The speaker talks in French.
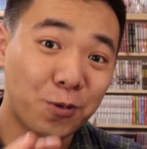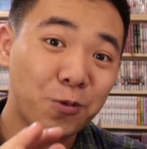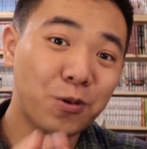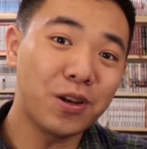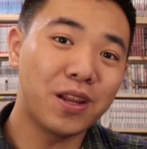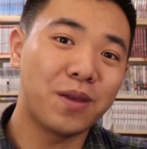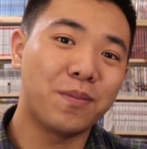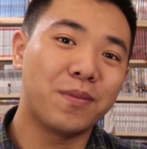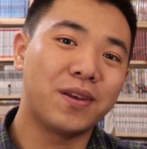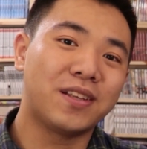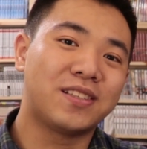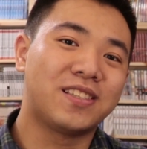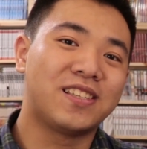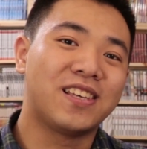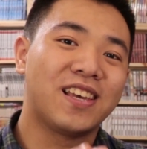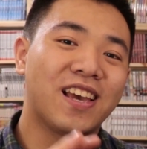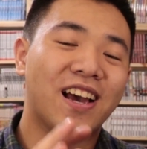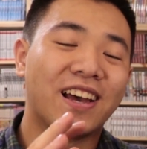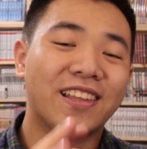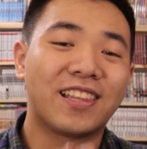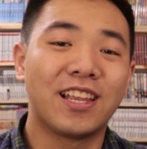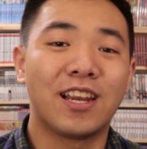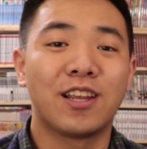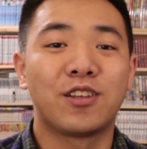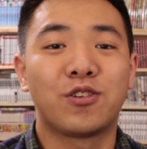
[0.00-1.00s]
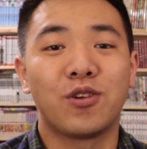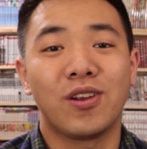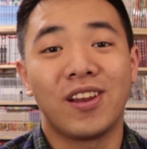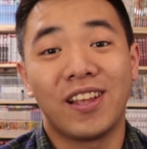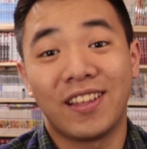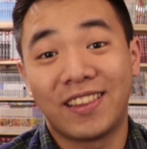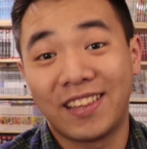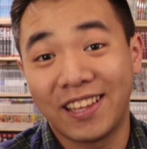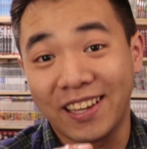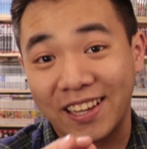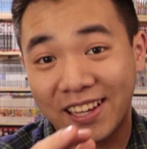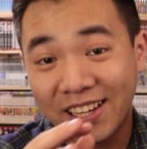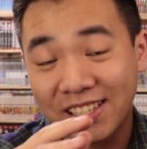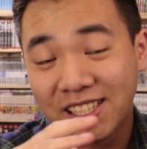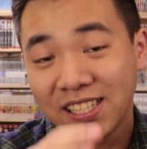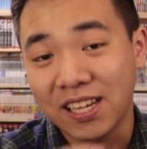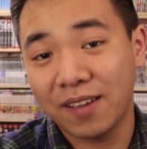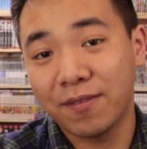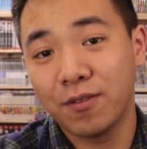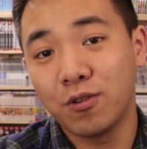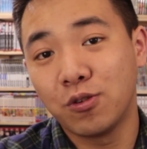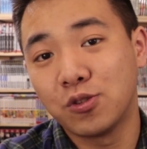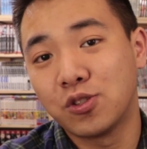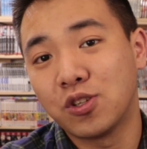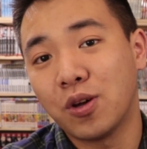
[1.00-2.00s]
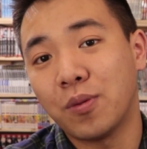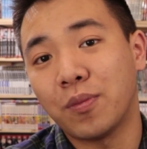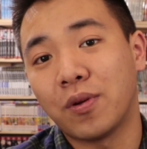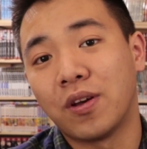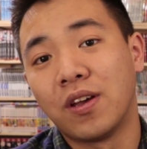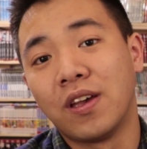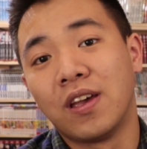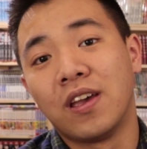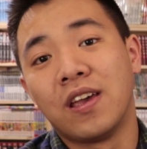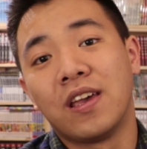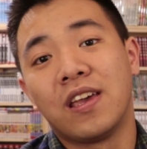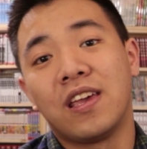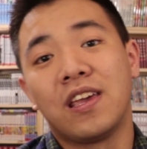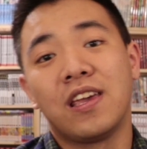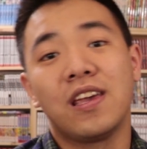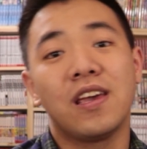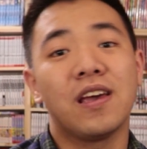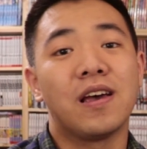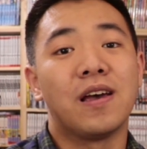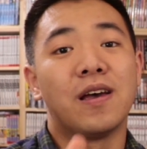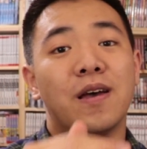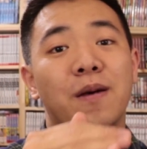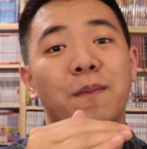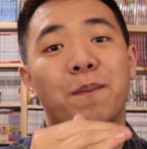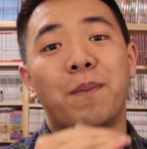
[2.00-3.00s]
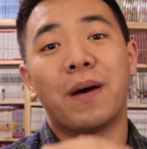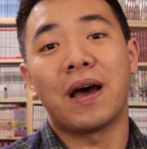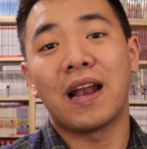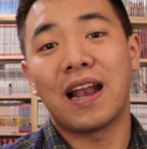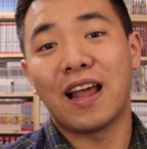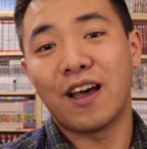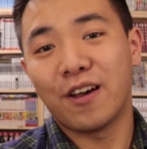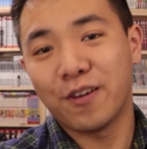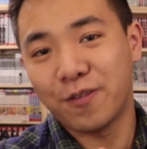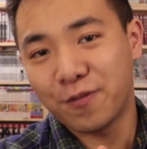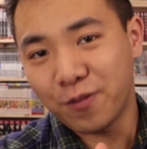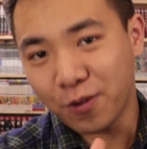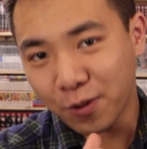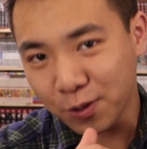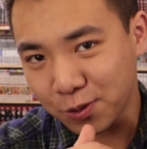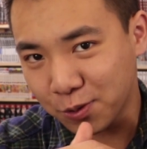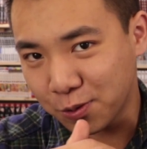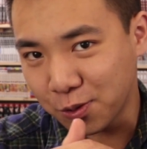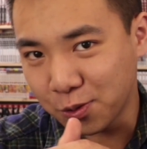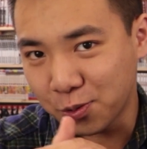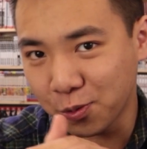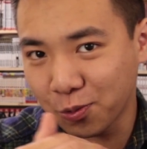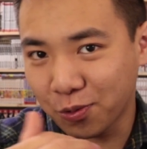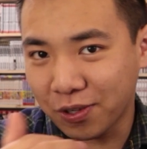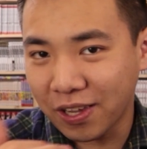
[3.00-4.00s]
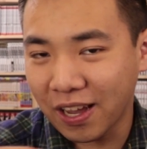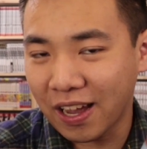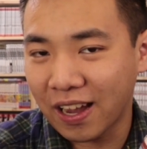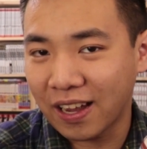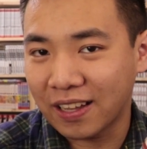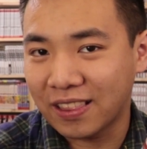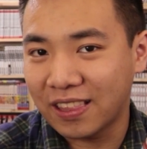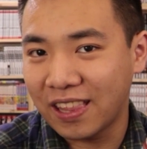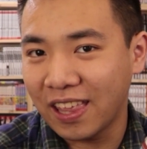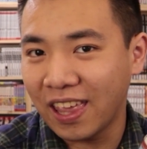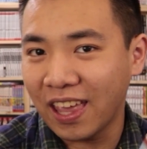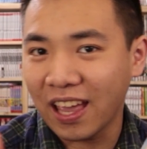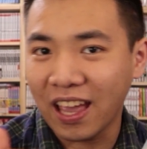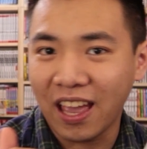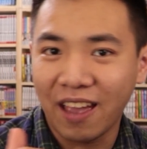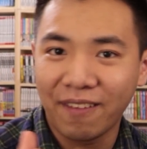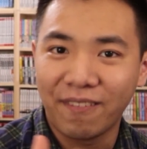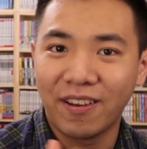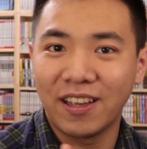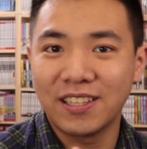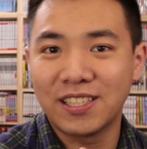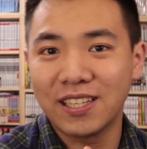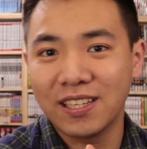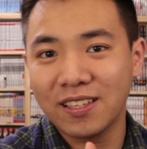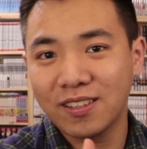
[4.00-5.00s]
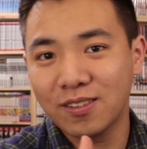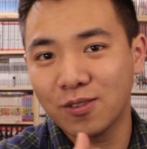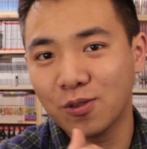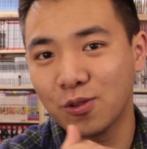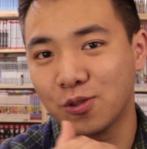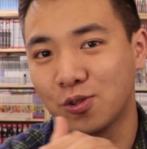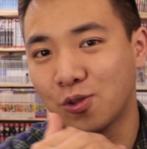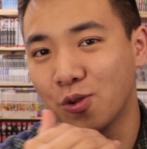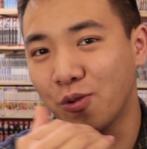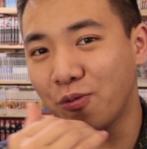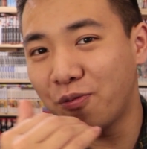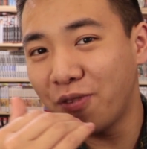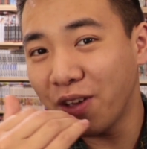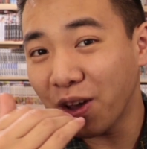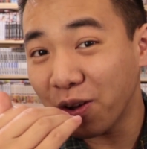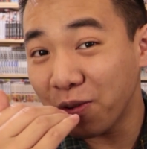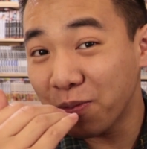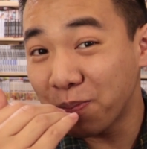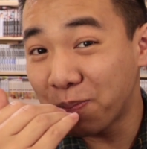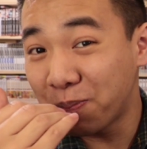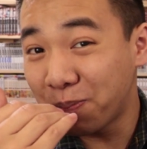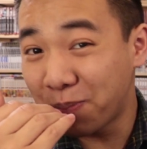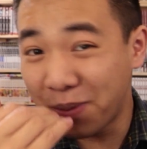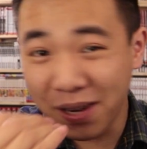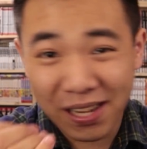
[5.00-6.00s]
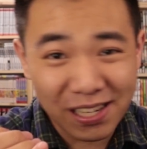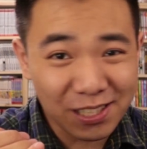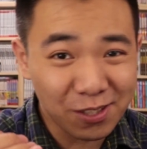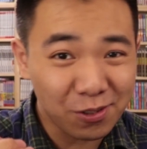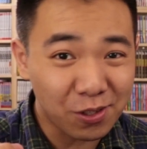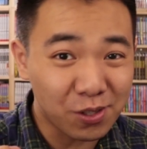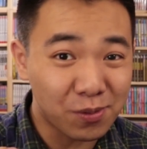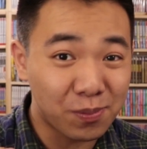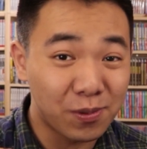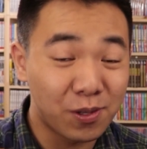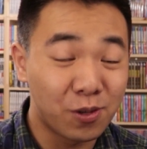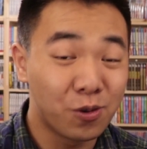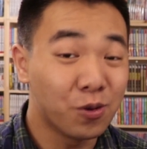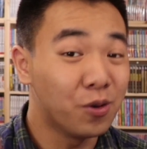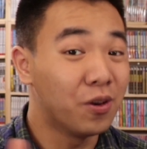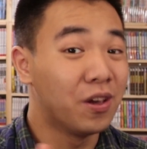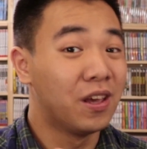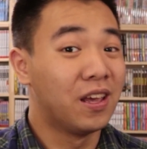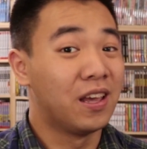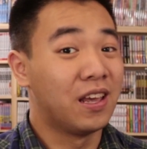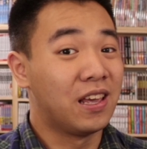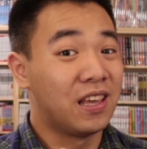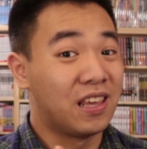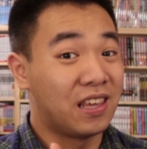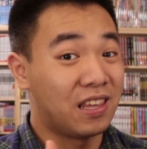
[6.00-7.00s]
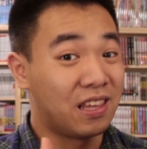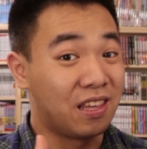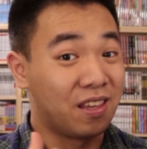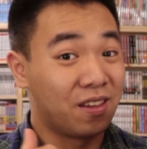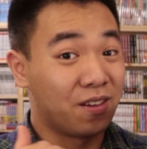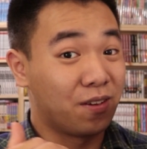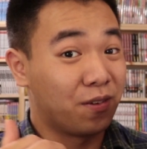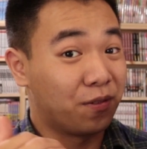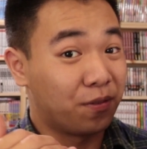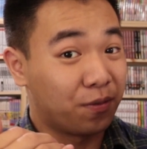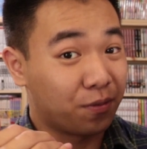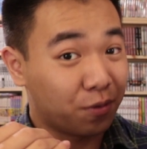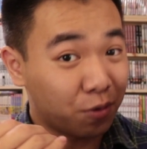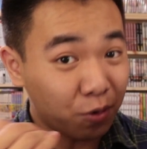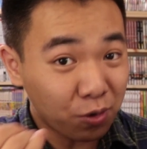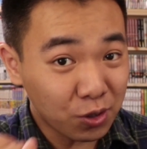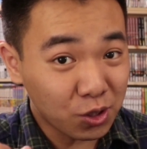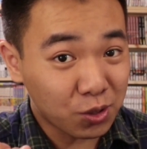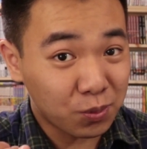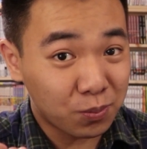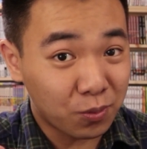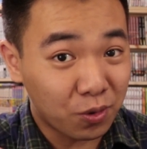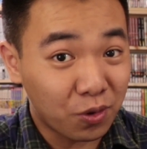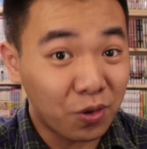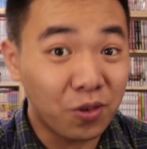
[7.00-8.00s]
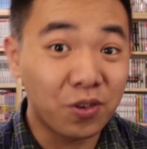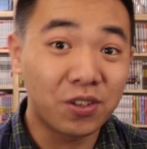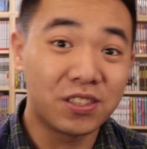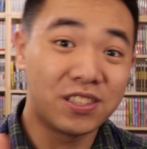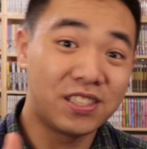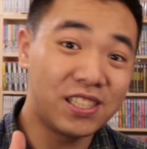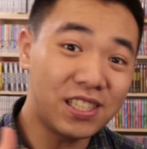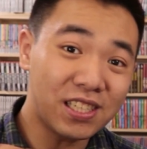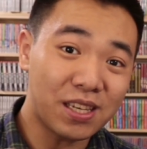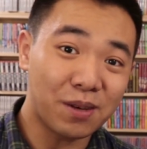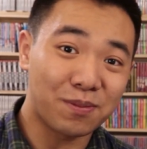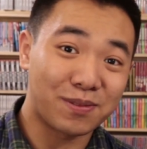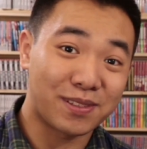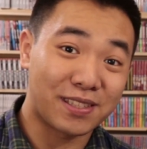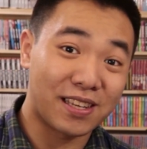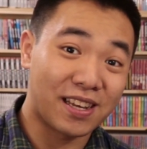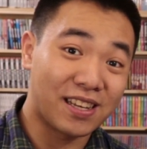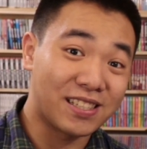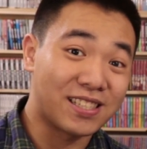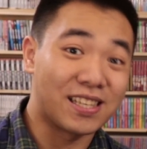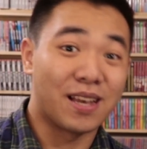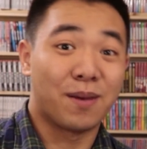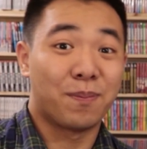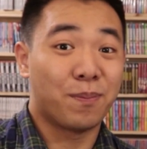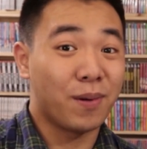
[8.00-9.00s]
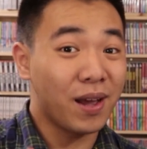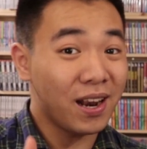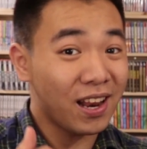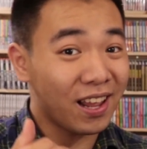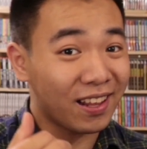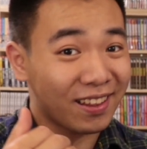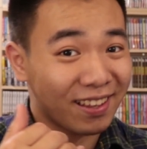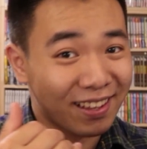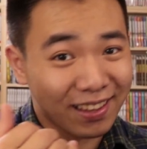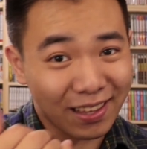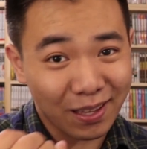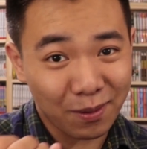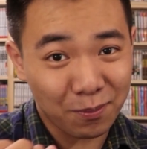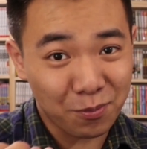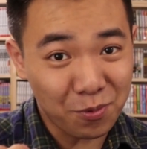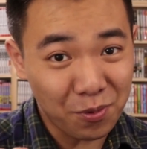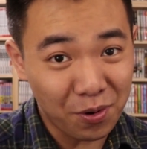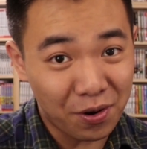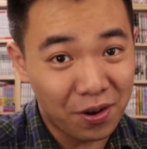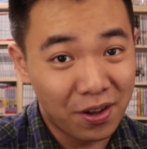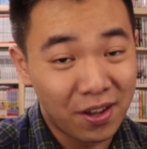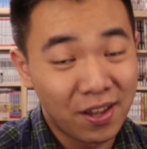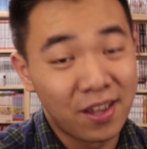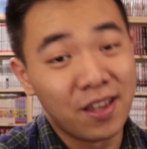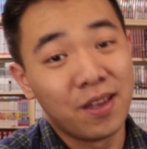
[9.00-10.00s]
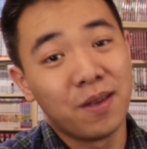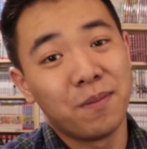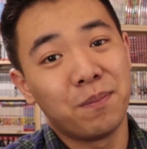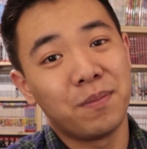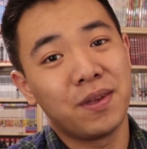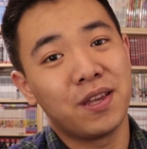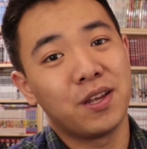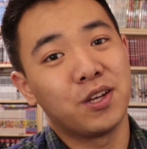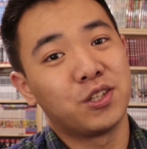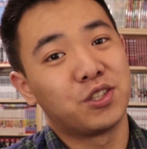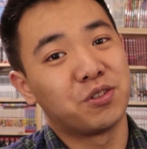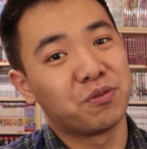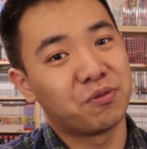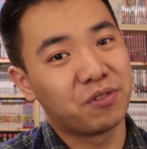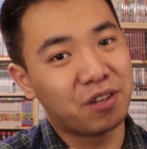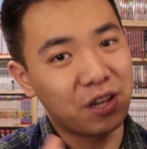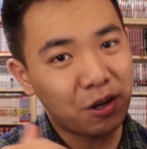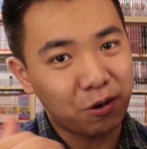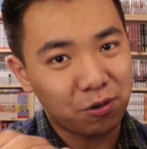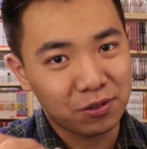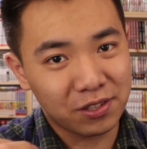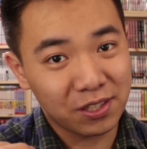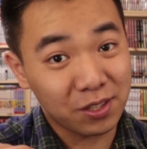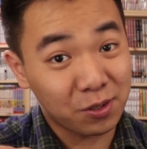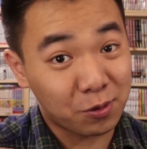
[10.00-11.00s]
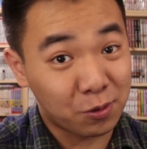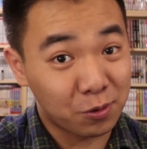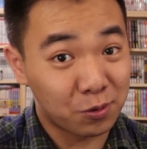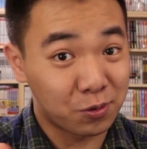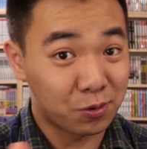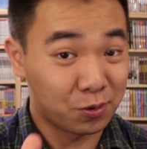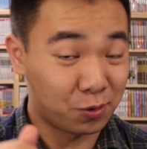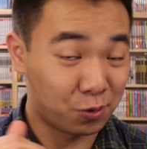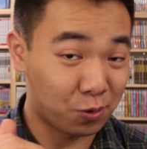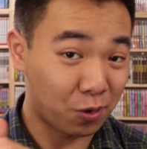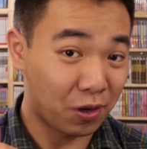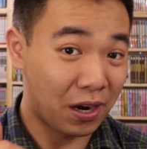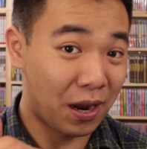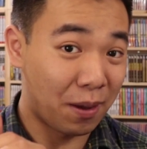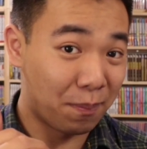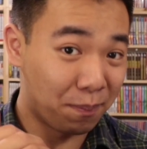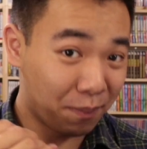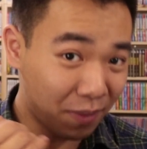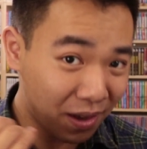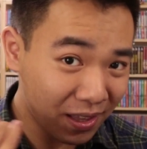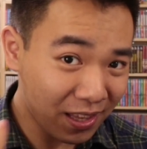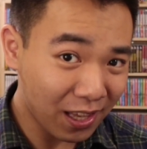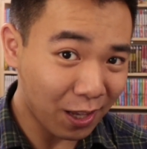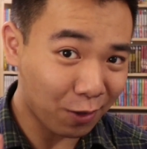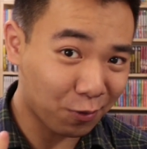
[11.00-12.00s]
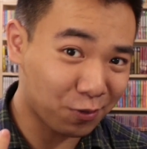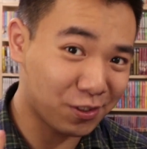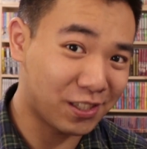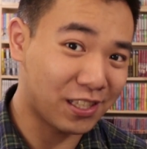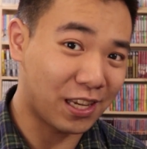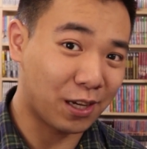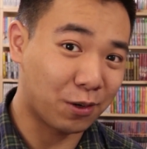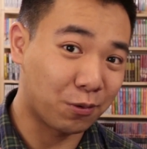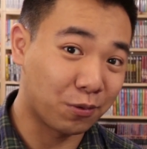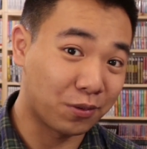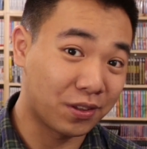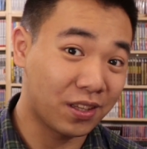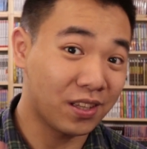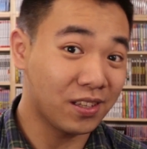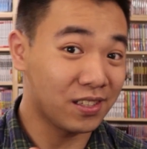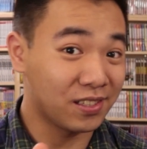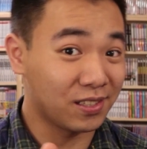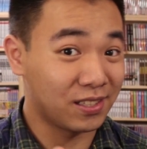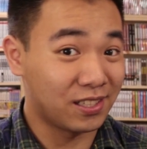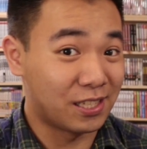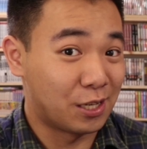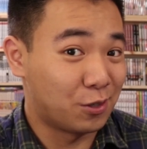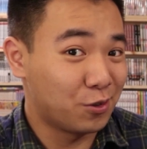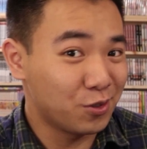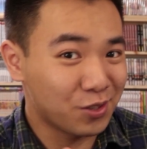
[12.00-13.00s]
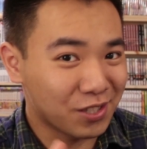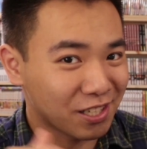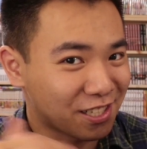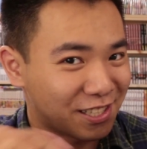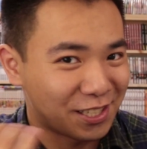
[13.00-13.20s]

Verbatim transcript: Tous les métiers intellectuels étaient réservés aux hommes et par la force de son caractère, elle va essayer de se faire une place dans ce milieu et franchement, dit comme ça, ça a pas l'air très très bon, mais je vous garantis que sur la manière dont c'est raconté, c'est juste